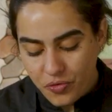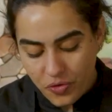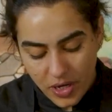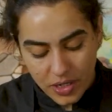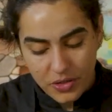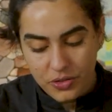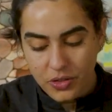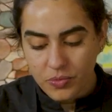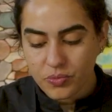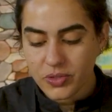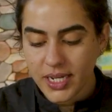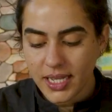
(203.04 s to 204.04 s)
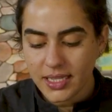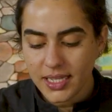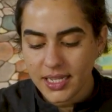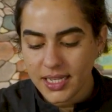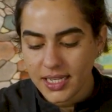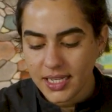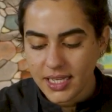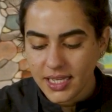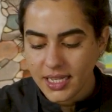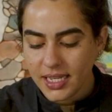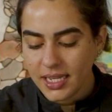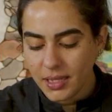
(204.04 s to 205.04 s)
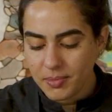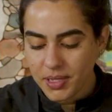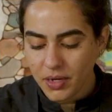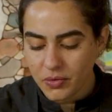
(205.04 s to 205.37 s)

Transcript: voir que notre boucané il est bien